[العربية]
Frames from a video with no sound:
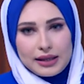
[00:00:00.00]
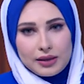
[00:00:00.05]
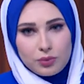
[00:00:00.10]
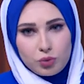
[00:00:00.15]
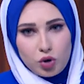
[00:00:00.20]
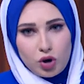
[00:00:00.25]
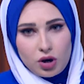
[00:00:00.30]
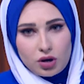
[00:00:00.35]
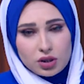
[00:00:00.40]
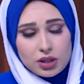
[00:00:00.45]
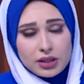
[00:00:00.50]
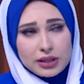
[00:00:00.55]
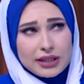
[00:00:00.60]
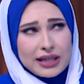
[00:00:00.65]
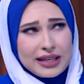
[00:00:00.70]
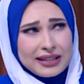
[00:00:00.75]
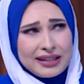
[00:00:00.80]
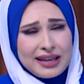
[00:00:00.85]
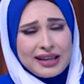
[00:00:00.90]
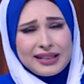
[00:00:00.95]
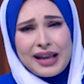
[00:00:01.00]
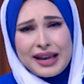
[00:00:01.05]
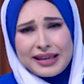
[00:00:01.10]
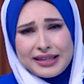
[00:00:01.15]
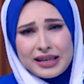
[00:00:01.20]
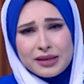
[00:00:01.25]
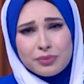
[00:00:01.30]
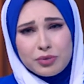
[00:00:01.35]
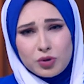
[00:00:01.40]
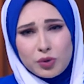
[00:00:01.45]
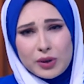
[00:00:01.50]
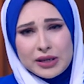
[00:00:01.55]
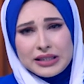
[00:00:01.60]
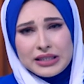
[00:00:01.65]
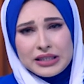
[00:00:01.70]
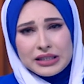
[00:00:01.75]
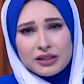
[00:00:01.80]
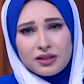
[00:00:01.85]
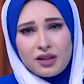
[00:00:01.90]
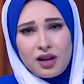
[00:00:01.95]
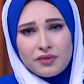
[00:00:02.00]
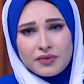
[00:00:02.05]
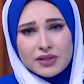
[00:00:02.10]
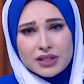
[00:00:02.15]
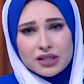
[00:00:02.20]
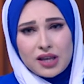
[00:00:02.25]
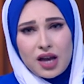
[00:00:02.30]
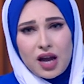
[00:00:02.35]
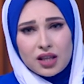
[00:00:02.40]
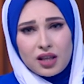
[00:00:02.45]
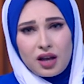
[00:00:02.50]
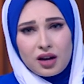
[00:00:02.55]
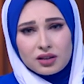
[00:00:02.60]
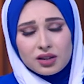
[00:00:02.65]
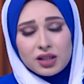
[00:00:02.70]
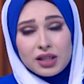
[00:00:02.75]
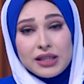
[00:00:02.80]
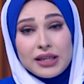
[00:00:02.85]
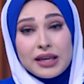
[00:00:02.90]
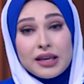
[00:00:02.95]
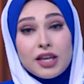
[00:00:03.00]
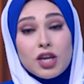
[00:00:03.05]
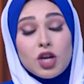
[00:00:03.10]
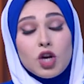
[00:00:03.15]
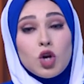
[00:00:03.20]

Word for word: المراهقين لأنها الحقيقة بتؤدي لضعف الصحة العقلية